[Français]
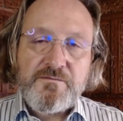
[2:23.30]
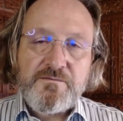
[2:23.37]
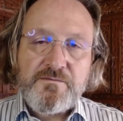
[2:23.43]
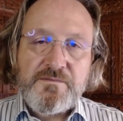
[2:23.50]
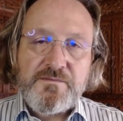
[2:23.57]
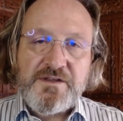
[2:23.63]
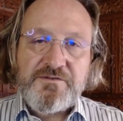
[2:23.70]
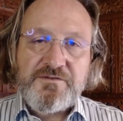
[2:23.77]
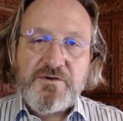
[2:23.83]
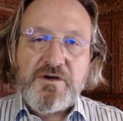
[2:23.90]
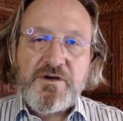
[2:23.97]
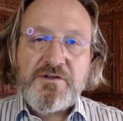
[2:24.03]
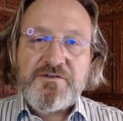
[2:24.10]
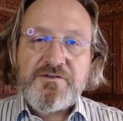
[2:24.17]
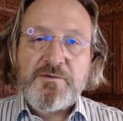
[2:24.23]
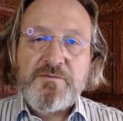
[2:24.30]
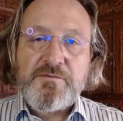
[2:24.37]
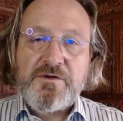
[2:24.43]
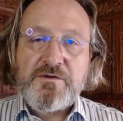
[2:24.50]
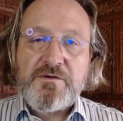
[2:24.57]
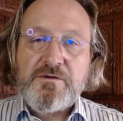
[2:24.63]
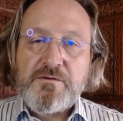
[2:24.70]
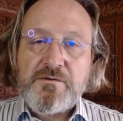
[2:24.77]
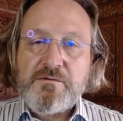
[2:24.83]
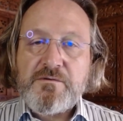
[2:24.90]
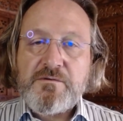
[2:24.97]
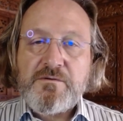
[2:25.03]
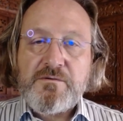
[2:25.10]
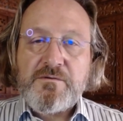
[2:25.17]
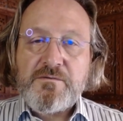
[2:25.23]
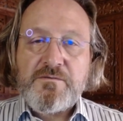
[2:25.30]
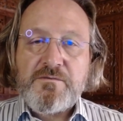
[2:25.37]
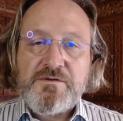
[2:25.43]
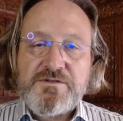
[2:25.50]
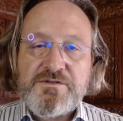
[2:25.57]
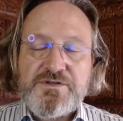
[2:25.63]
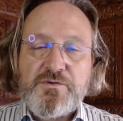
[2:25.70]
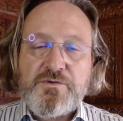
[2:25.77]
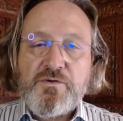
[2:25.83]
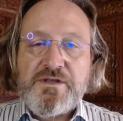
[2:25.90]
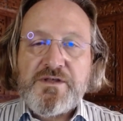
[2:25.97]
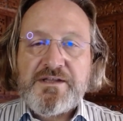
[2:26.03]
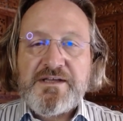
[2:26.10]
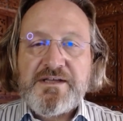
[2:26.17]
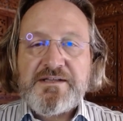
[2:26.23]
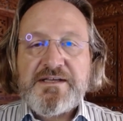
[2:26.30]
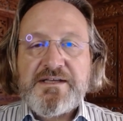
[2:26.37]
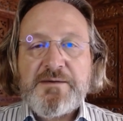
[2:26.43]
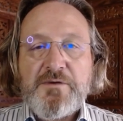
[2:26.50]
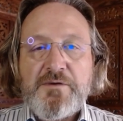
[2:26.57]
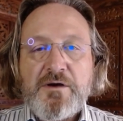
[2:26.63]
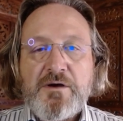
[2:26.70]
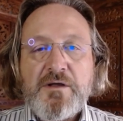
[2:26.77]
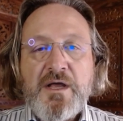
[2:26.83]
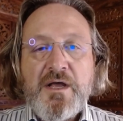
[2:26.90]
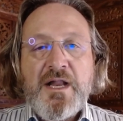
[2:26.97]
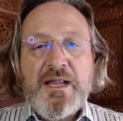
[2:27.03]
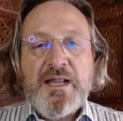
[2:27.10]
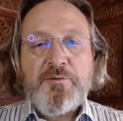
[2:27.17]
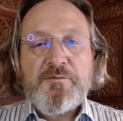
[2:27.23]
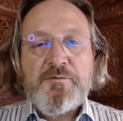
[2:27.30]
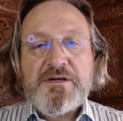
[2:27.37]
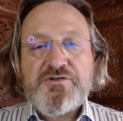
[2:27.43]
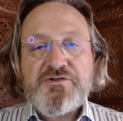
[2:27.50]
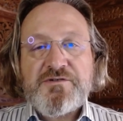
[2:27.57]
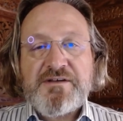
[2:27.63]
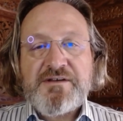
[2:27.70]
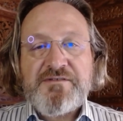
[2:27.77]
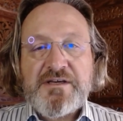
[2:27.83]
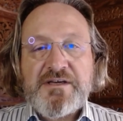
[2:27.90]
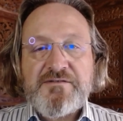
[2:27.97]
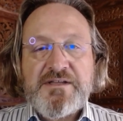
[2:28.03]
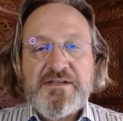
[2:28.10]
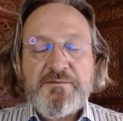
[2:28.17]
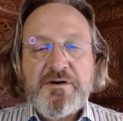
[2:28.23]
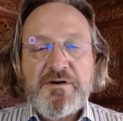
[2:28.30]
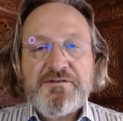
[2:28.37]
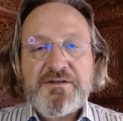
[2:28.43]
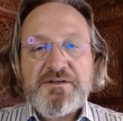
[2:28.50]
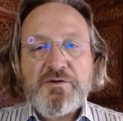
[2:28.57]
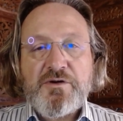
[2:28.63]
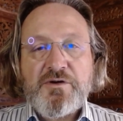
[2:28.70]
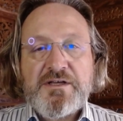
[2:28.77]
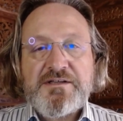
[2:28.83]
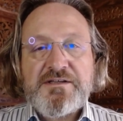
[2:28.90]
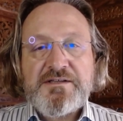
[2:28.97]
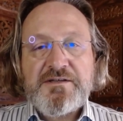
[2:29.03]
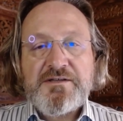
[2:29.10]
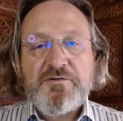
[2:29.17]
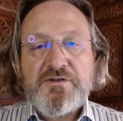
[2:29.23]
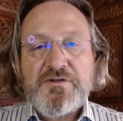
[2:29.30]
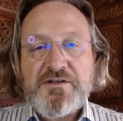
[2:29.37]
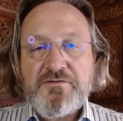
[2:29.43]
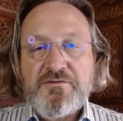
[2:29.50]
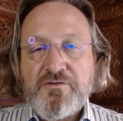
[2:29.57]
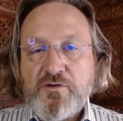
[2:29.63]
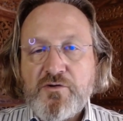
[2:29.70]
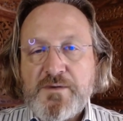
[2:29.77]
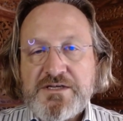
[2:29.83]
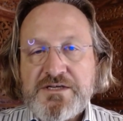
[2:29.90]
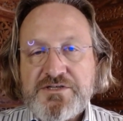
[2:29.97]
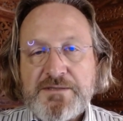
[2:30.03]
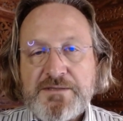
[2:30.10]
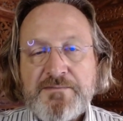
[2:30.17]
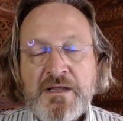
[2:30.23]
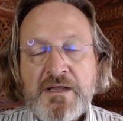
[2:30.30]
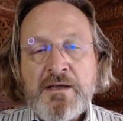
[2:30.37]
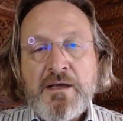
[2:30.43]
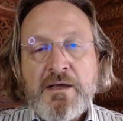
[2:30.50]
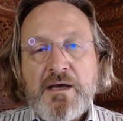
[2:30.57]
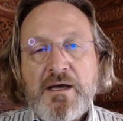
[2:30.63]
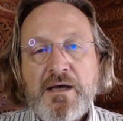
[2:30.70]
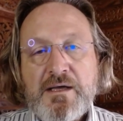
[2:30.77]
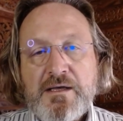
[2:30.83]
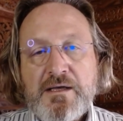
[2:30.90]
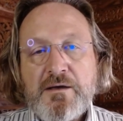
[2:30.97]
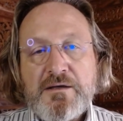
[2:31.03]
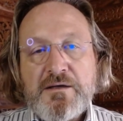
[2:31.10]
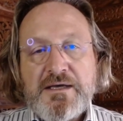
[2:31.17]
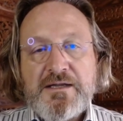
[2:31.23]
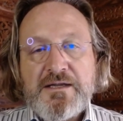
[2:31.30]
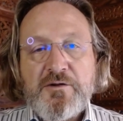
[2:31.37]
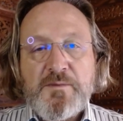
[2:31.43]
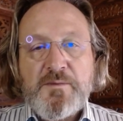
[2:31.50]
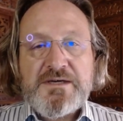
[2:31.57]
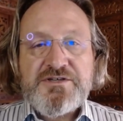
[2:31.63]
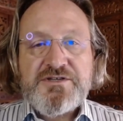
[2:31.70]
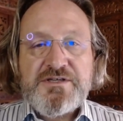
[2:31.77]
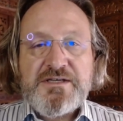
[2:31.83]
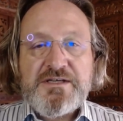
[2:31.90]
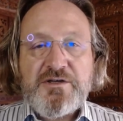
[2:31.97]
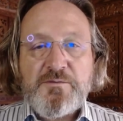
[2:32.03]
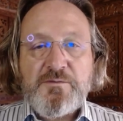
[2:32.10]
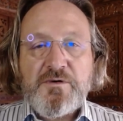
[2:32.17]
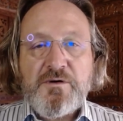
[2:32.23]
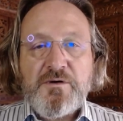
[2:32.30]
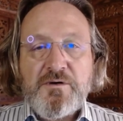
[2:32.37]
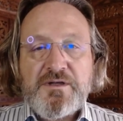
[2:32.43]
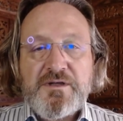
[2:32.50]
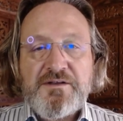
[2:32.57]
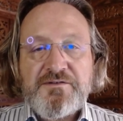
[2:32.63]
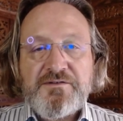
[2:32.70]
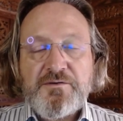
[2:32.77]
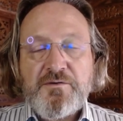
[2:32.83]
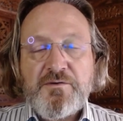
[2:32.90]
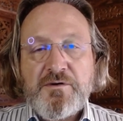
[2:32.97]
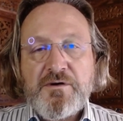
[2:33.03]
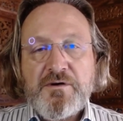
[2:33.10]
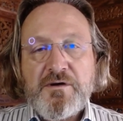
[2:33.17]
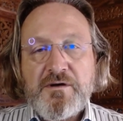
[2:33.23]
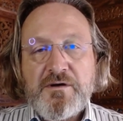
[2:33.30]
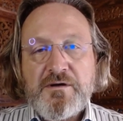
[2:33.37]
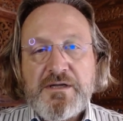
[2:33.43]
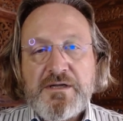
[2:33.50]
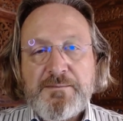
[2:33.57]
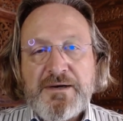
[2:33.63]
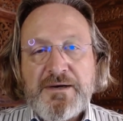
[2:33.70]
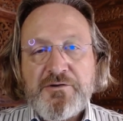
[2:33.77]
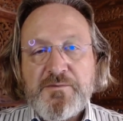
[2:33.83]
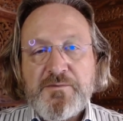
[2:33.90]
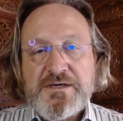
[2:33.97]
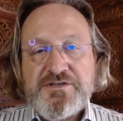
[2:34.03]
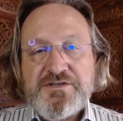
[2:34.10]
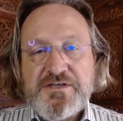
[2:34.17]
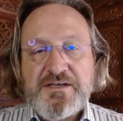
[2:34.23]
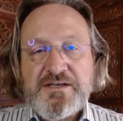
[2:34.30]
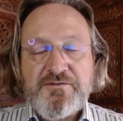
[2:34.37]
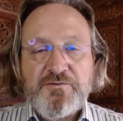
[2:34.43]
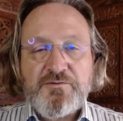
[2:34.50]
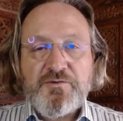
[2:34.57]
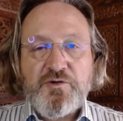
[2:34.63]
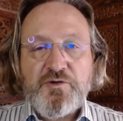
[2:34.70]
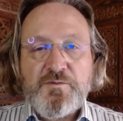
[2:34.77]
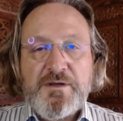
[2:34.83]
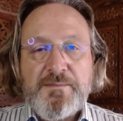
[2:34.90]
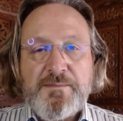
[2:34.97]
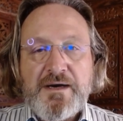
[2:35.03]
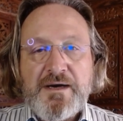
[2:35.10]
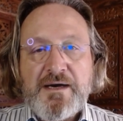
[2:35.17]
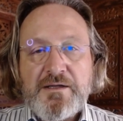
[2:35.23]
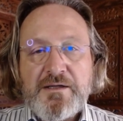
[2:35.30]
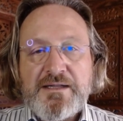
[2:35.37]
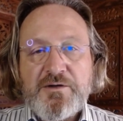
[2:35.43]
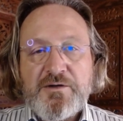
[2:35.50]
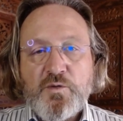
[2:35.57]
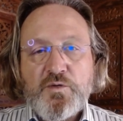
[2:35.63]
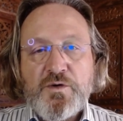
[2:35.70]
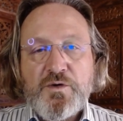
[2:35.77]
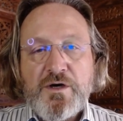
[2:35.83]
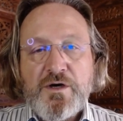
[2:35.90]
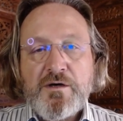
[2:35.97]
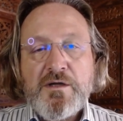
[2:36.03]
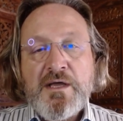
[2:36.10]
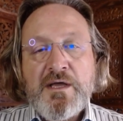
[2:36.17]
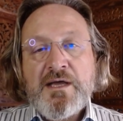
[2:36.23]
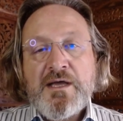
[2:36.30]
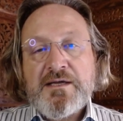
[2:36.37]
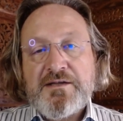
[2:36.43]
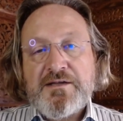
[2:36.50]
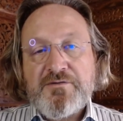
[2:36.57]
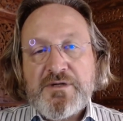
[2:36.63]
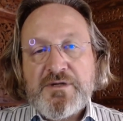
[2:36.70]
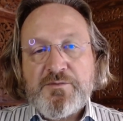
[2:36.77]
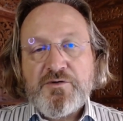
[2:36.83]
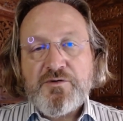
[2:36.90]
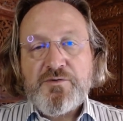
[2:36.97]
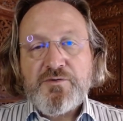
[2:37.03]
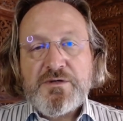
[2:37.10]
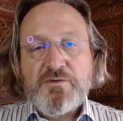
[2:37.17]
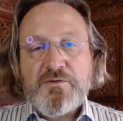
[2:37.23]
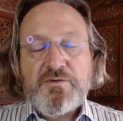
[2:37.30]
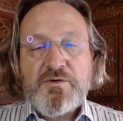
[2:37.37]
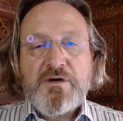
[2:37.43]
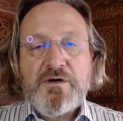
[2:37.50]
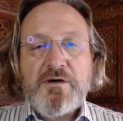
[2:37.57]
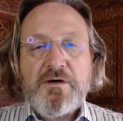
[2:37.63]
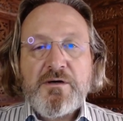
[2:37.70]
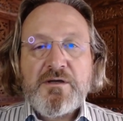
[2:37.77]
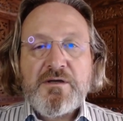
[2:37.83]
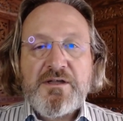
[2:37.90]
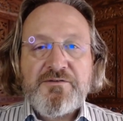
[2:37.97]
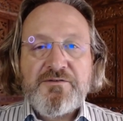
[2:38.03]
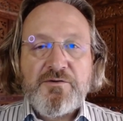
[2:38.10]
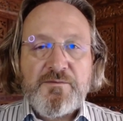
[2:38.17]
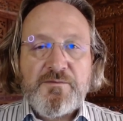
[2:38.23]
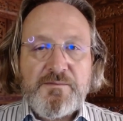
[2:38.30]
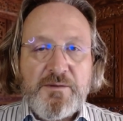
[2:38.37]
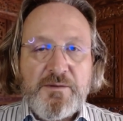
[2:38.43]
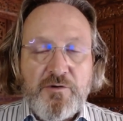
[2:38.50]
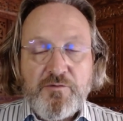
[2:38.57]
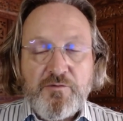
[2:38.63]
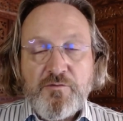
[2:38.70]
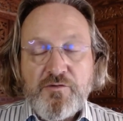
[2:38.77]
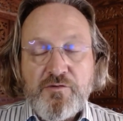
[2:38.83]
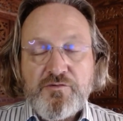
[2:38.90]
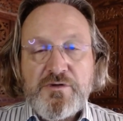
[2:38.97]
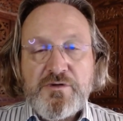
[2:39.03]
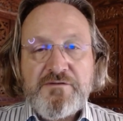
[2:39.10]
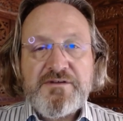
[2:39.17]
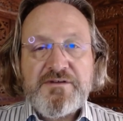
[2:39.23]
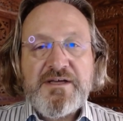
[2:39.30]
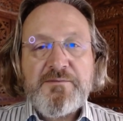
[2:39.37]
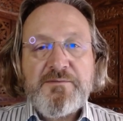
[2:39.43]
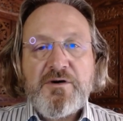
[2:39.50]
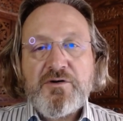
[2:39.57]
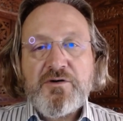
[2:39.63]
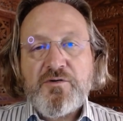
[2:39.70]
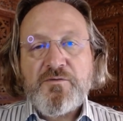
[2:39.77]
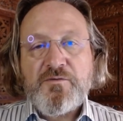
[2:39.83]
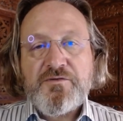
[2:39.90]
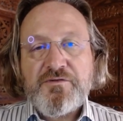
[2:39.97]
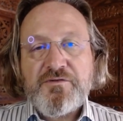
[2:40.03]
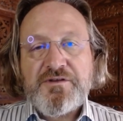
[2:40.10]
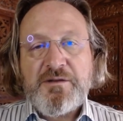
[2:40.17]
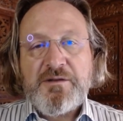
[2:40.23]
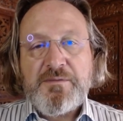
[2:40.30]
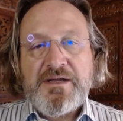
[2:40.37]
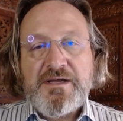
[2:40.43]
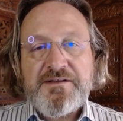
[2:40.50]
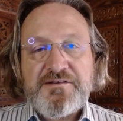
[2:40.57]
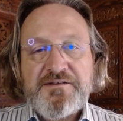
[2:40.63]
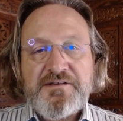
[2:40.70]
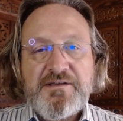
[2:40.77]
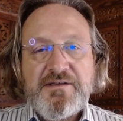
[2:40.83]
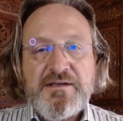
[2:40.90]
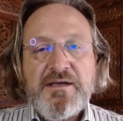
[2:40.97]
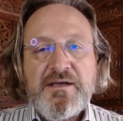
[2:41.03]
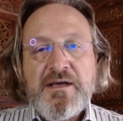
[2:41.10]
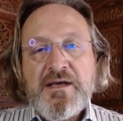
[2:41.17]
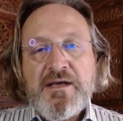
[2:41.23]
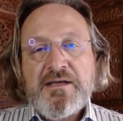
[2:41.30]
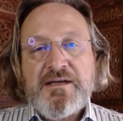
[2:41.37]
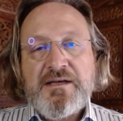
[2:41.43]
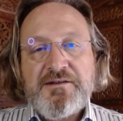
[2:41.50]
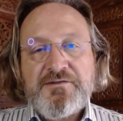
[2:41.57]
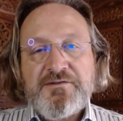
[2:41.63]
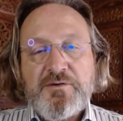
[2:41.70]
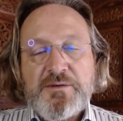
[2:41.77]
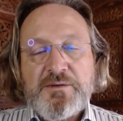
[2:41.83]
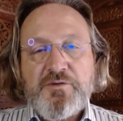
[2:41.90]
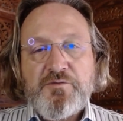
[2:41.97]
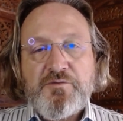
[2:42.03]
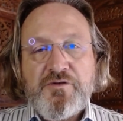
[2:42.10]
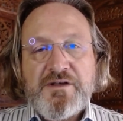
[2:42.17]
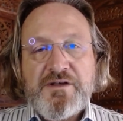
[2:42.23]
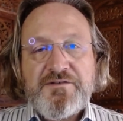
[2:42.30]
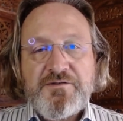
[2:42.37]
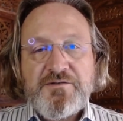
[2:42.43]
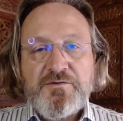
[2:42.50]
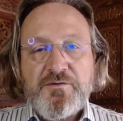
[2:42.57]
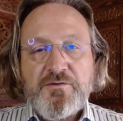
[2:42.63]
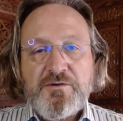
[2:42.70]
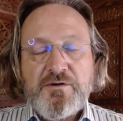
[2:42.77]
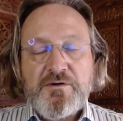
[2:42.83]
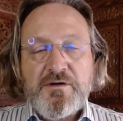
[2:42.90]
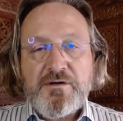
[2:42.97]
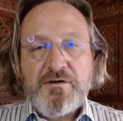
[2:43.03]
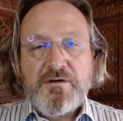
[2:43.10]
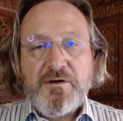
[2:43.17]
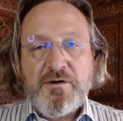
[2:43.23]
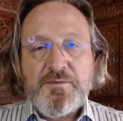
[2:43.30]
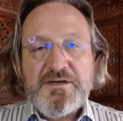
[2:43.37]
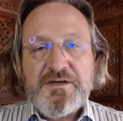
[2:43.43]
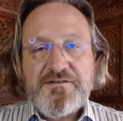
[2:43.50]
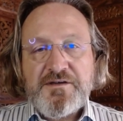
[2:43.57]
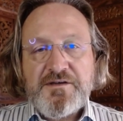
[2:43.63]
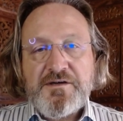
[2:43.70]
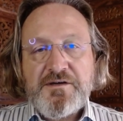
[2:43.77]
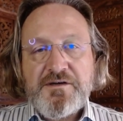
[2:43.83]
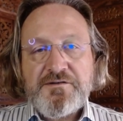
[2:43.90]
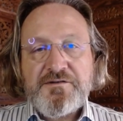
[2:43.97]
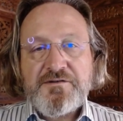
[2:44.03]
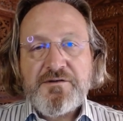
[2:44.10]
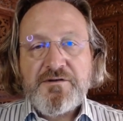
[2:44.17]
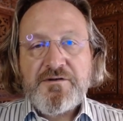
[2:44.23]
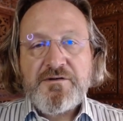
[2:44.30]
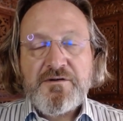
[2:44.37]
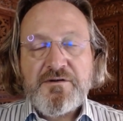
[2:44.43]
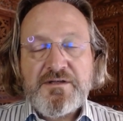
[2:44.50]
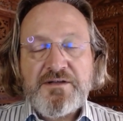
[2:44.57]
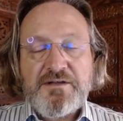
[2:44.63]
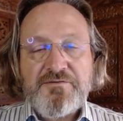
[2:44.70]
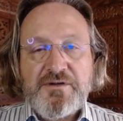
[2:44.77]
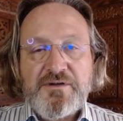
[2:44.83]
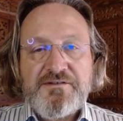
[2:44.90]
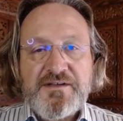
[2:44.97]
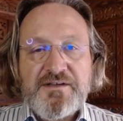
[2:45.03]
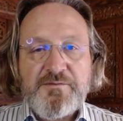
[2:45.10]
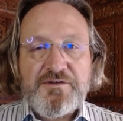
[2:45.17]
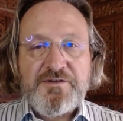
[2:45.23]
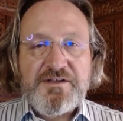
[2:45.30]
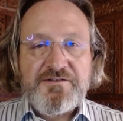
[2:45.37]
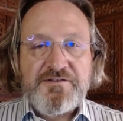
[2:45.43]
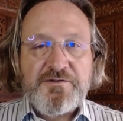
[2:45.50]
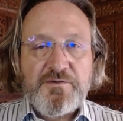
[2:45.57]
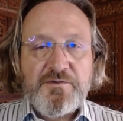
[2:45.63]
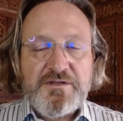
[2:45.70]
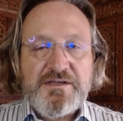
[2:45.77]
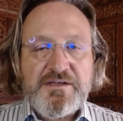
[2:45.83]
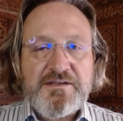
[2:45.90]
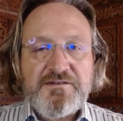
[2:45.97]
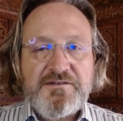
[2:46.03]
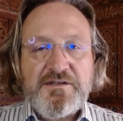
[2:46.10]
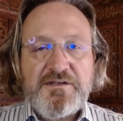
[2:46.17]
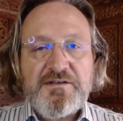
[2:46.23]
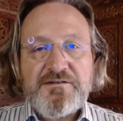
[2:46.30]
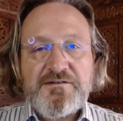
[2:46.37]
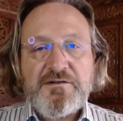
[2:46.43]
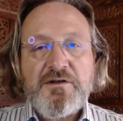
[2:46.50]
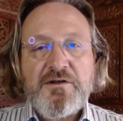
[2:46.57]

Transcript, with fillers: d'assurance, comme euh, j'ai eu le cas dernièrement, la première chose à faire évidemment, c'est de collecter des données sur le marché. Hein, euh, quel est le marché comment, euh, Quelles sont les parts de marché qui sont occupées par les concurrents Quels sont les produits concurrents Quels sont mes propres produits évidemment Comment sont-ils placés Quelles sont les populations en présence Quelles sont les segmentations qui existent